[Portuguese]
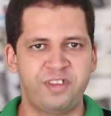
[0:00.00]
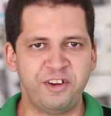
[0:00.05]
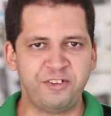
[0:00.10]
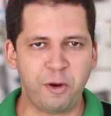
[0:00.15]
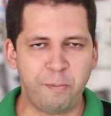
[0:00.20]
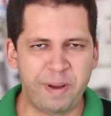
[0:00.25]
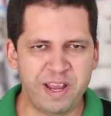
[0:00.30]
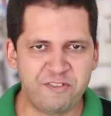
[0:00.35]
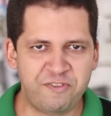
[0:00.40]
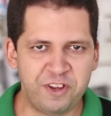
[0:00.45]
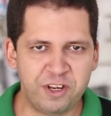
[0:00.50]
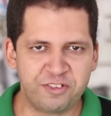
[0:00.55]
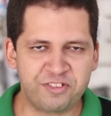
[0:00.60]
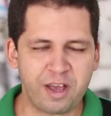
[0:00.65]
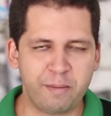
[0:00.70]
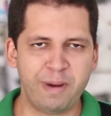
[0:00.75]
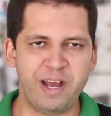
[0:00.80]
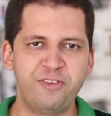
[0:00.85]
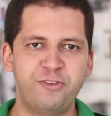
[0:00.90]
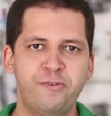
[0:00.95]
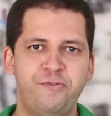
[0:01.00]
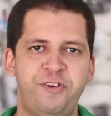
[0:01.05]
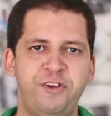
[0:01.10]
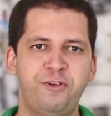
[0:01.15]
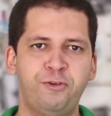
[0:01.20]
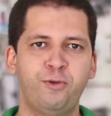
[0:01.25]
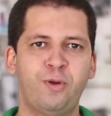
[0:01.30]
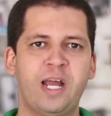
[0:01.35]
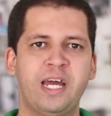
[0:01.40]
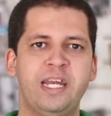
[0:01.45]
sejam bem-vindos a mais um
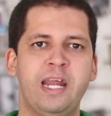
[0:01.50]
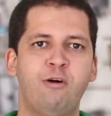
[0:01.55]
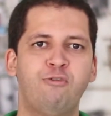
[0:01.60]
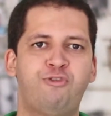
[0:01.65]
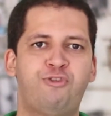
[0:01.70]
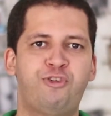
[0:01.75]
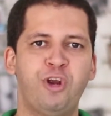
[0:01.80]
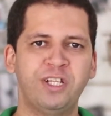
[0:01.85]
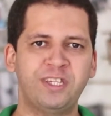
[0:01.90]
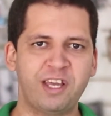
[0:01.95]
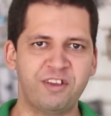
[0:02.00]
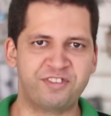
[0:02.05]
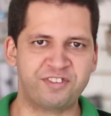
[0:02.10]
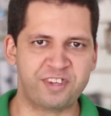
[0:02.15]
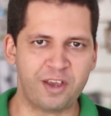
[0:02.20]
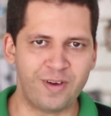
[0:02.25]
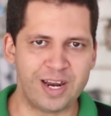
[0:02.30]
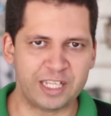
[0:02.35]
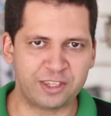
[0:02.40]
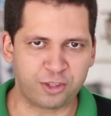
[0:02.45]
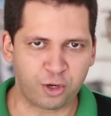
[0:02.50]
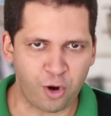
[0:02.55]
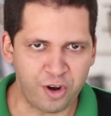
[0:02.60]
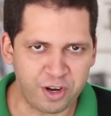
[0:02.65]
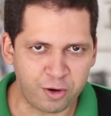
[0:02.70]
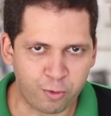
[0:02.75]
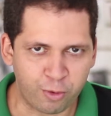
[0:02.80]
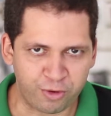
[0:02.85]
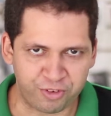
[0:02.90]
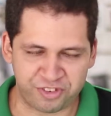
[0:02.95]
vídeo do canal JCEL
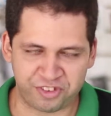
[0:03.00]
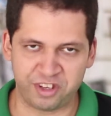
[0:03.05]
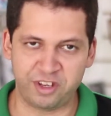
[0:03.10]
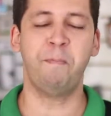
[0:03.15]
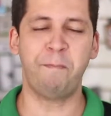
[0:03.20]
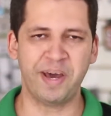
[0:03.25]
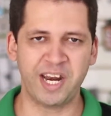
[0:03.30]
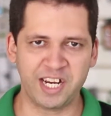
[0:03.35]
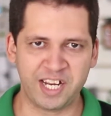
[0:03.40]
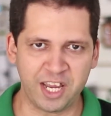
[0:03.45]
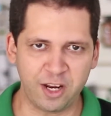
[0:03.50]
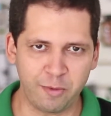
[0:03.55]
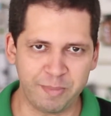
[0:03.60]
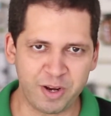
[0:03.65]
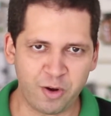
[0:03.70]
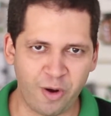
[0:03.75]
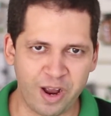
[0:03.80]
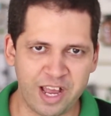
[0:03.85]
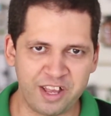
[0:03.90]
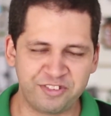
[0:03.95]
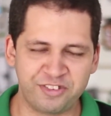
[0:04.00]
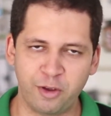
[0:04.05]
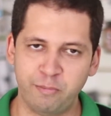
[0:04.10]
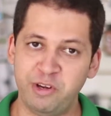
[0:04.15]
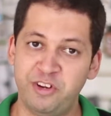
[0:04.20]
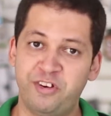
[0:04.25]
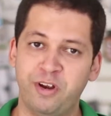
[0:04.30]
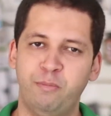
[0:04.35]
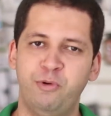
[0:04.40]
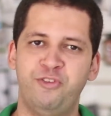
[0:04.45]
Eletrônicos. E para quem não me conhece, eu
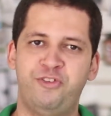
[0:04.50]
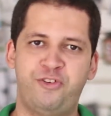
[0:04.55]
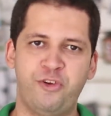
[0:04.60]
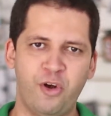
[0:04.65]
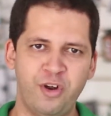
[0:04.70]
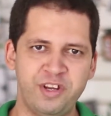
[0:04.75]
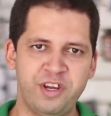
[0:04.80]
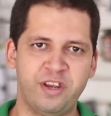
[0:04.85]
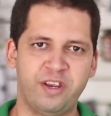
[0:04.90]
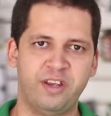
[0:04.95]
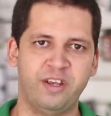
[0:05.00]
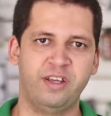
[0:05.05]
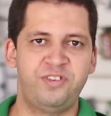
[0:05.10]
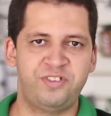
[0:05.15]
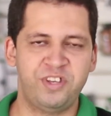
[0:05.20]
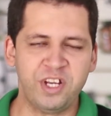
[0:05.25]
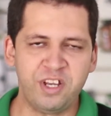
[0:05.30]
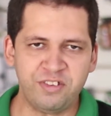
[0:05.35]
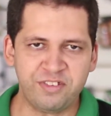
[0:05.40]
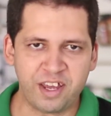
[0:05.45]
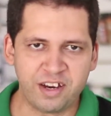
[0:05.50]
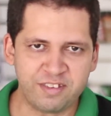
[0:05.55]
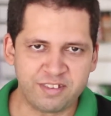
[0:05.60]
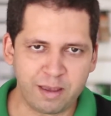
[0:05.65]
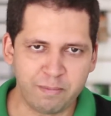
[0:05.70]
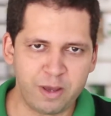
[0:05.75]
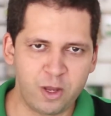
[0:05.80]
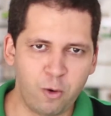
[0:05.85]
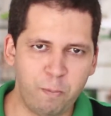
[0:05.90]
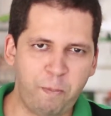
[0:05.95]
me chamo Johnny. Se quiserem
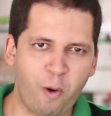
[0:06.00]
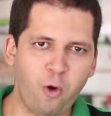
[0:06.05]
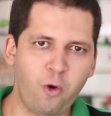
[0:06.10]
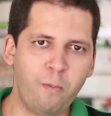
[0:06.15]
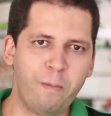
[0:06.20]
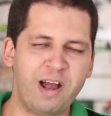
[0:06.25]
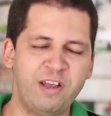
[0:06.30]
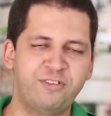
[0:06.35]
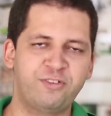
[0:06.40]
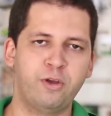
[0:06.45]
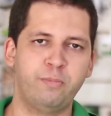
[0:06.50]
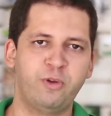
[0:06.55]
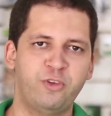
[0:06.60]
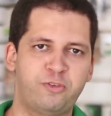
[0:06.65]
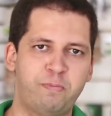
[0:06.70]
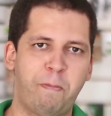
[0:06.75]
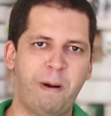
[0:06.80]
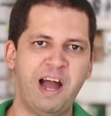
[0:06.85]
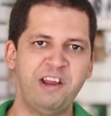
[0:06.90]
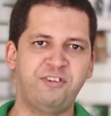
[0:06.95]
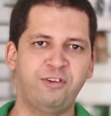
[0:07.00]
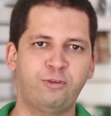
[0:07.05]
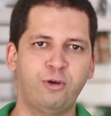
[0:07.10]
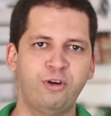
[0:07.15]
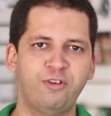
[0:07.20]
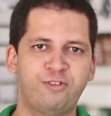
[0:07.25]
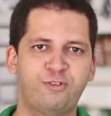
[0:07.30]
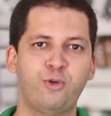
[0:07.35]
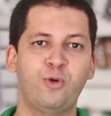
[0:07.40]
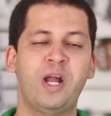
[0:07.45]
saber um pouco mais sobre os
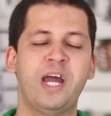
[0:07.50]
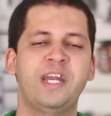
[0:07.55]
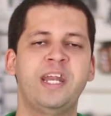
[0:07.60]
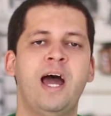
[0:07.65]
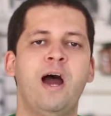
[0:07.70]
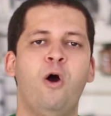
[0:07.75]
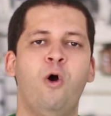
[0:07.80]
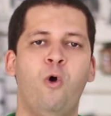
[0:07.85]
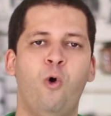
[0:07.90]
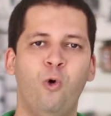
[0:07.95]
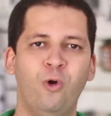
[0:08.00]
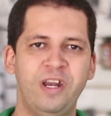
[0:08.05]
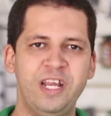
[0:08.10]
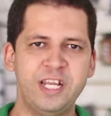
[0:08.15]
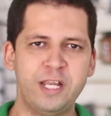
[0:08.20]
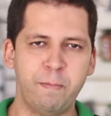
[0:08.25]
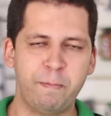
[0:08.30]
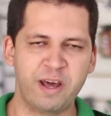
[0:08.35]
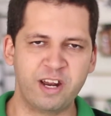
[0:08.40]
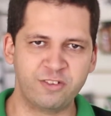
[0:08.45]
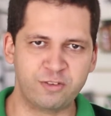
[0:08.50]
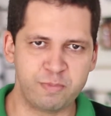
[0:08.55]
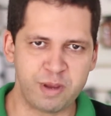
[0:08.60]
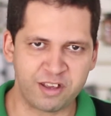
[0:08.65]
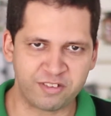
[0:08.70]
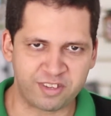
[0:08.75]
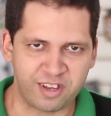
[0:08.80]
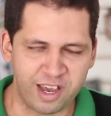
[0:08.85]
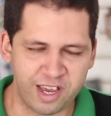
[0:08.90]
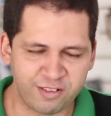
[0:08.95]
bastidores do canal, o link para as
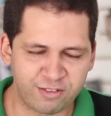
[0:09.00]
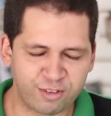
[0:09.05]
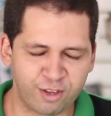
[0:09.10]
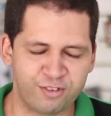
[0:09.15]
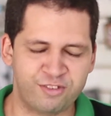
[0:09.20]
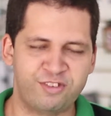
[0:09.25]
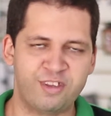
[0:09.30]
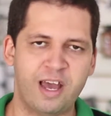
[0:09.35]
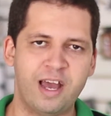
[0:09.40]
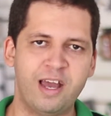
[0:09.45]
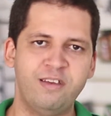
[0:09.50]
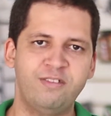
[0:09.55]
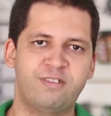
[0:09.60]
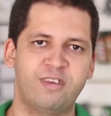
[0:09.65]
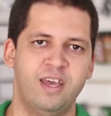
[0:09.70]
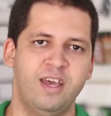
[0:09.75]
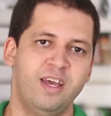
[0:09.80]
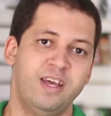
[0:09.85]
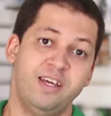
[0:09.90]
minhas redes sociais